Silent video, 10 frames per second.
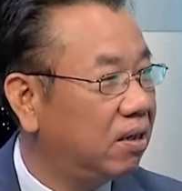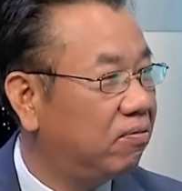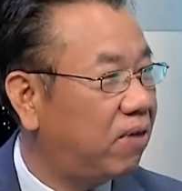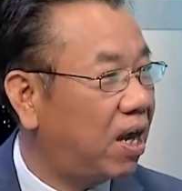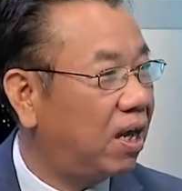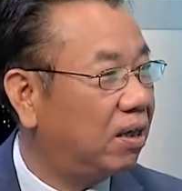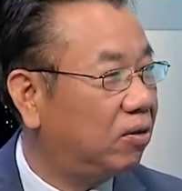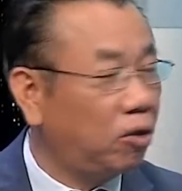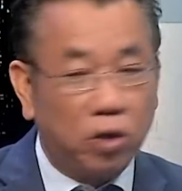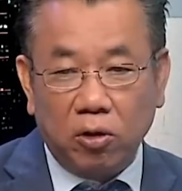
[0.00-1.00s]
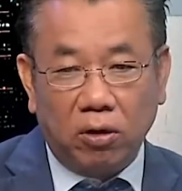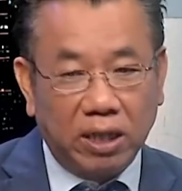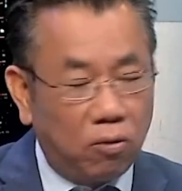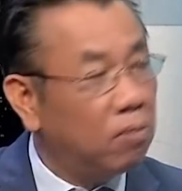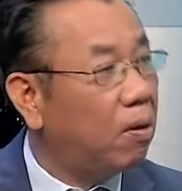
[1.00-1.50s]
và nói chuyện con
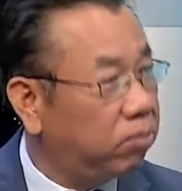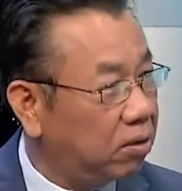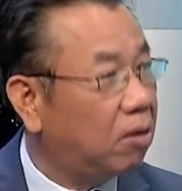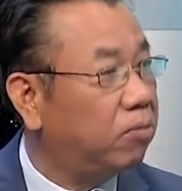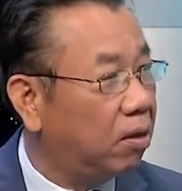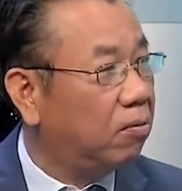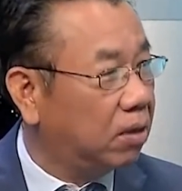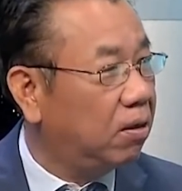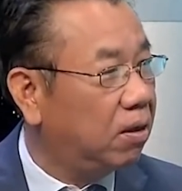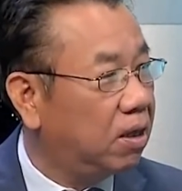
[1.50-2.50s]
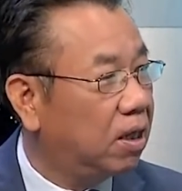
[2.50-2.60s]
cháu cũng không không không